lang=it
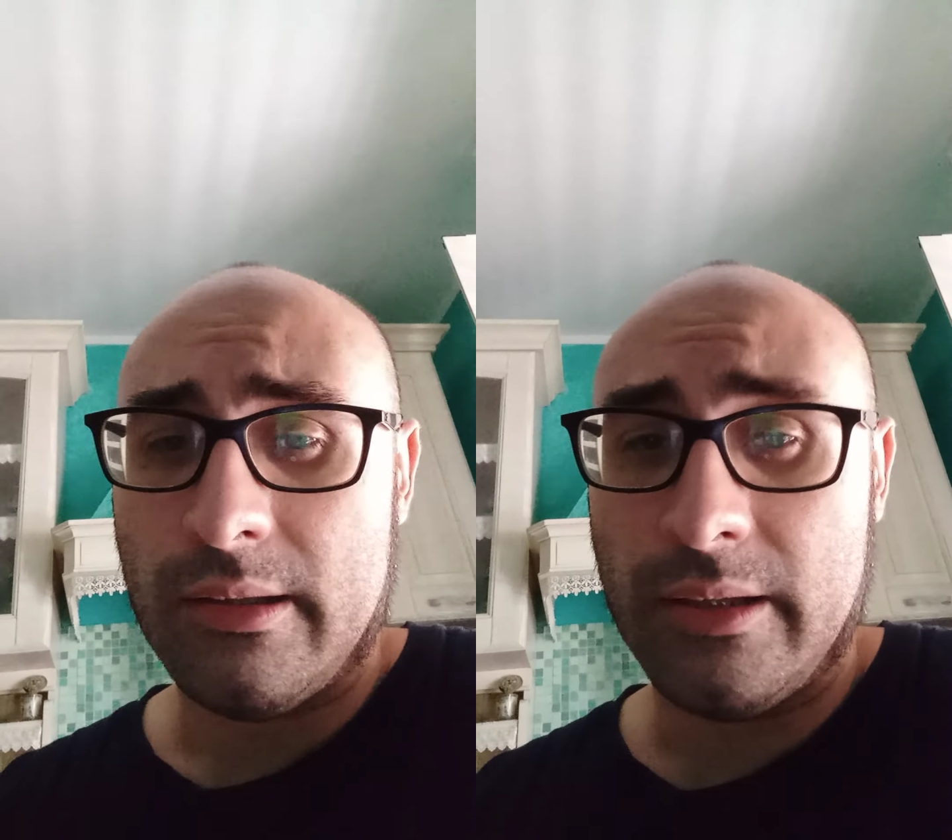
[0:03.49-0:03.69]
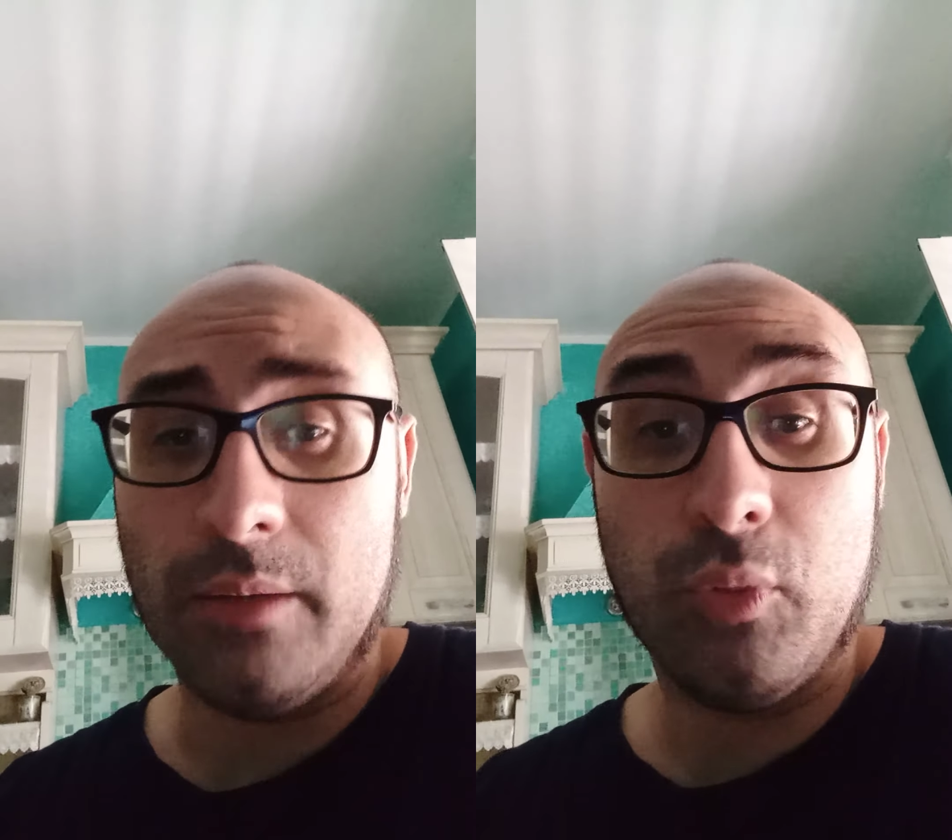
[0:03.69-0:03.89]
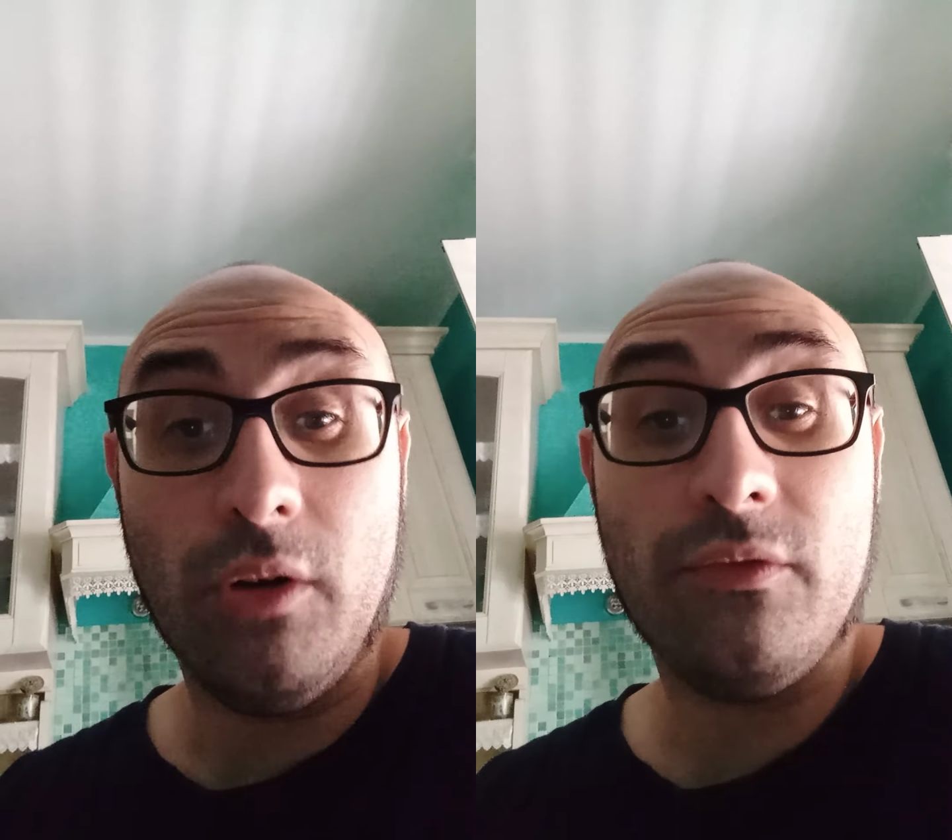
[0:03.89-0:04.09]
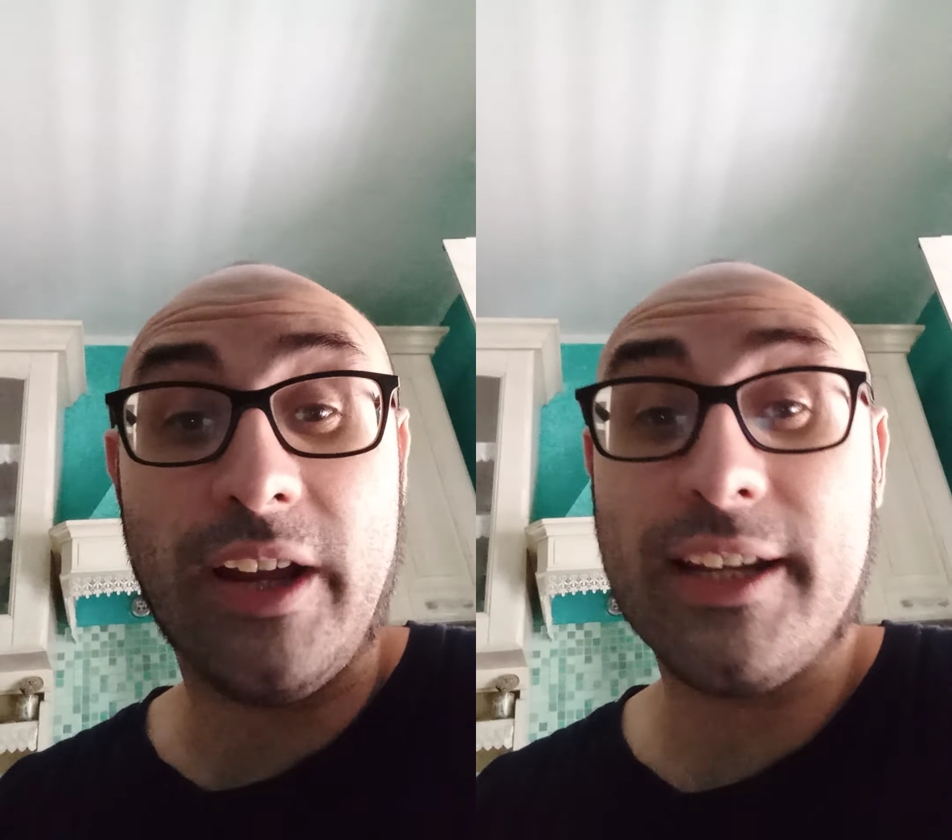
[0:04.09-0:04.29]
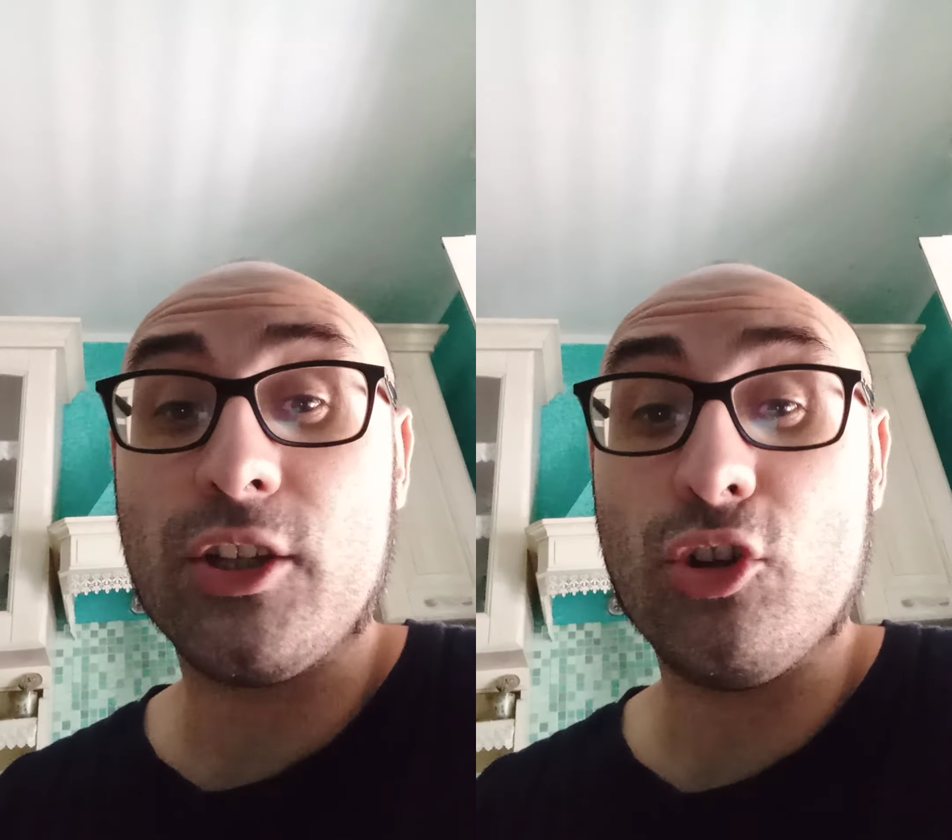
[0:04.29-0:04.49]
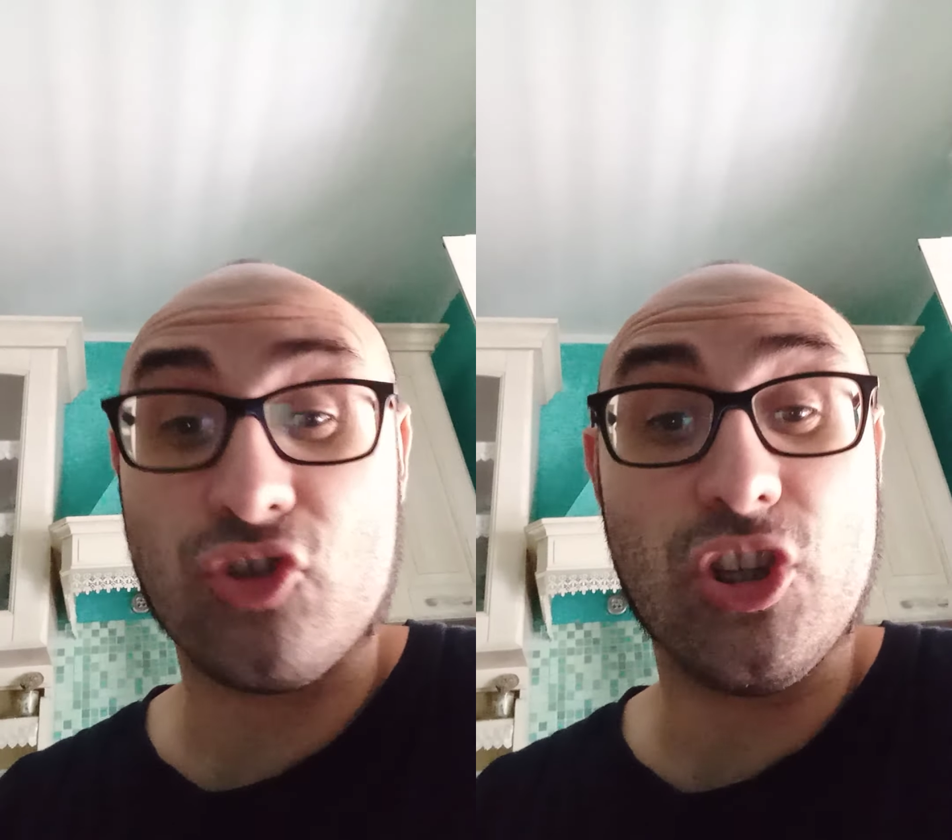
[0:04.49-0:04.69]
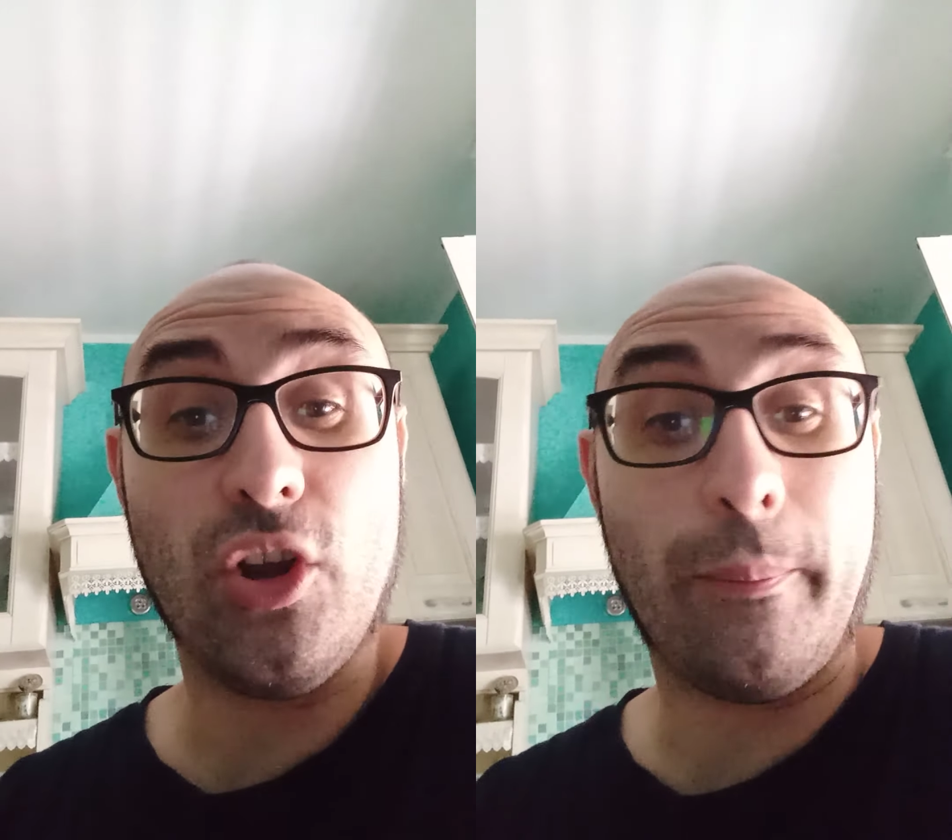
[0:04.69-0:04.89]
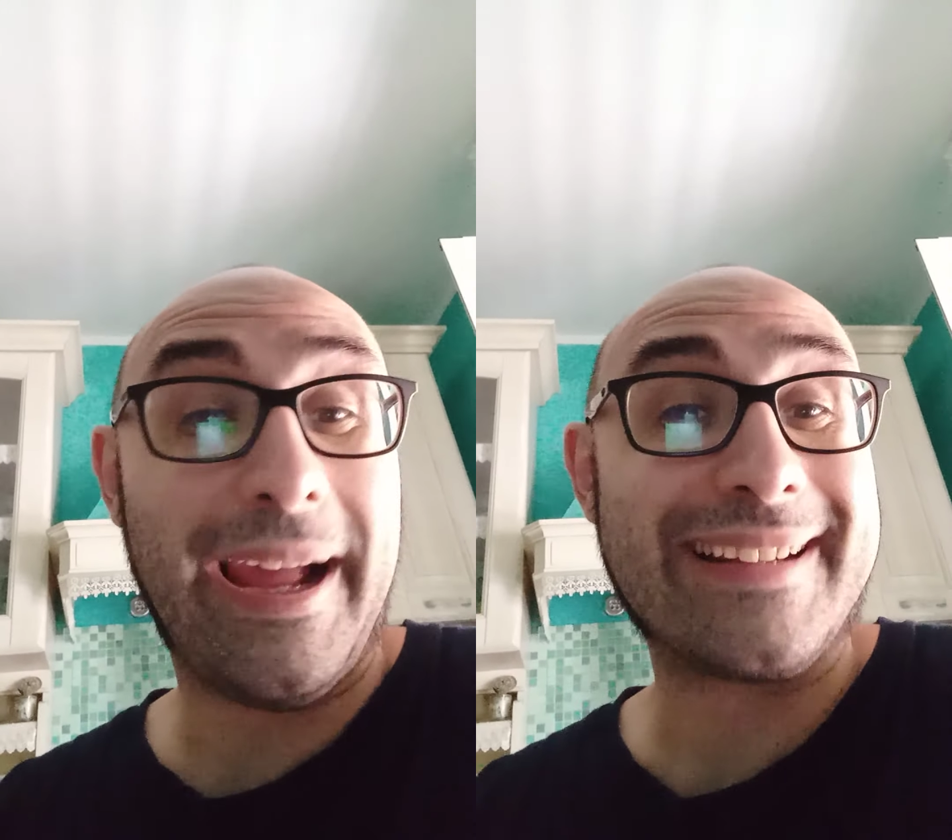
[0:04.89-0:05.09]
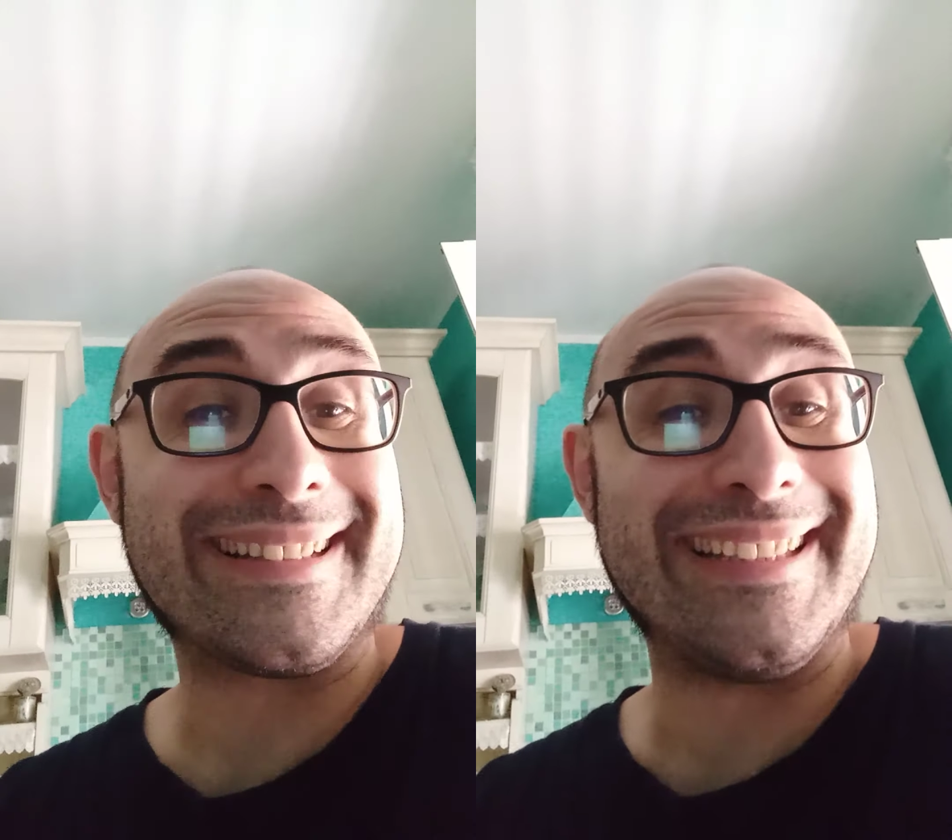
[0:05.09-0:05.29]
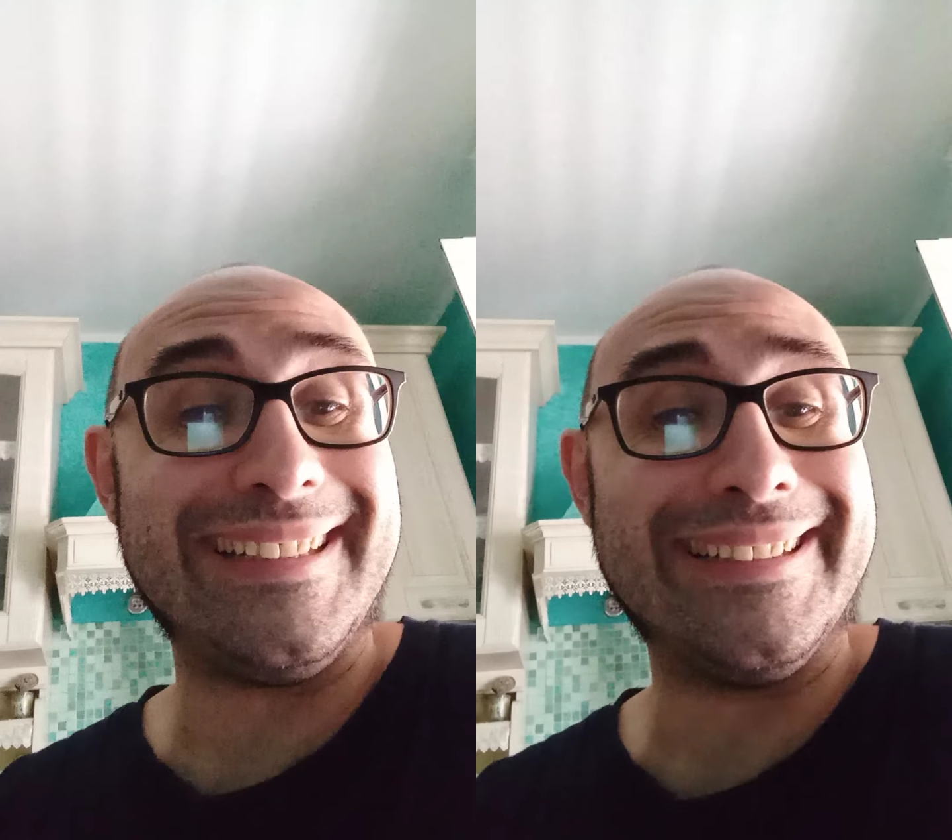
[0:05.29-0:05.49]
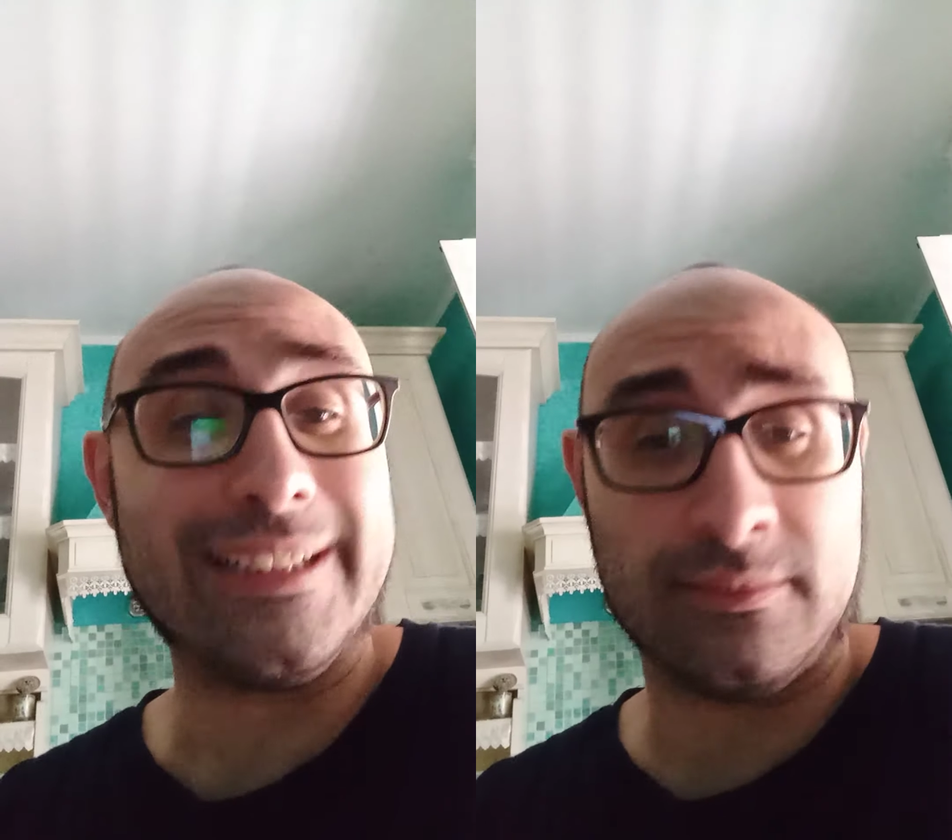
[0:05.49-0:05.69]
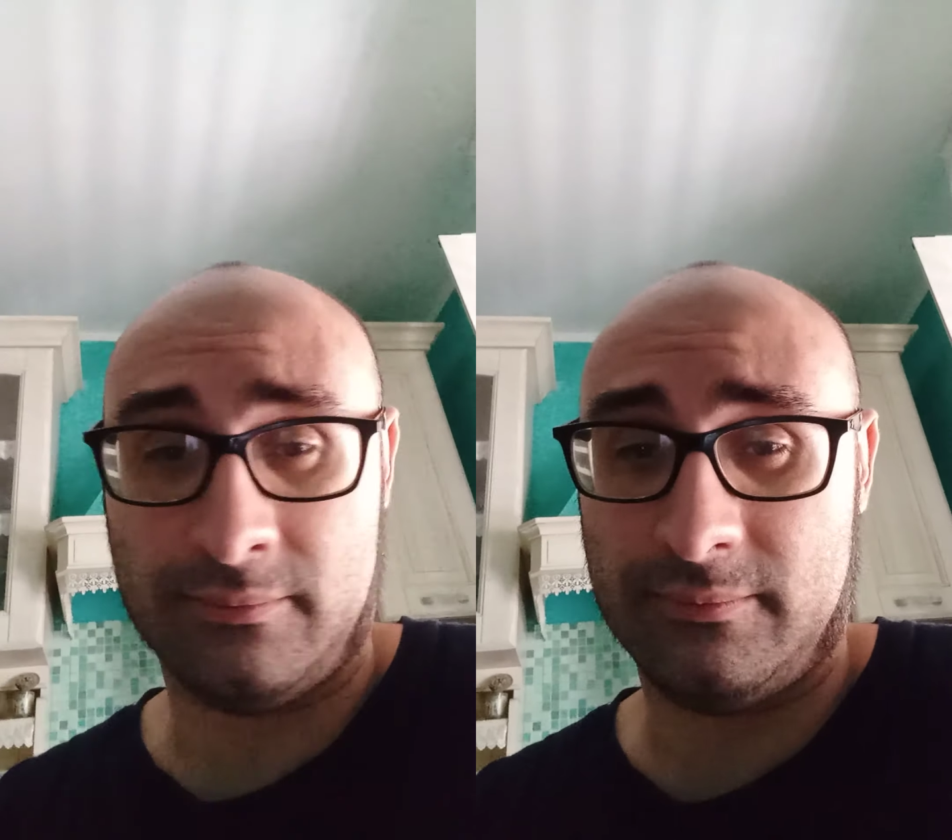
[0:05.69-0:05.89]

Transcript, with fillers: del buon vecchio zio Martin,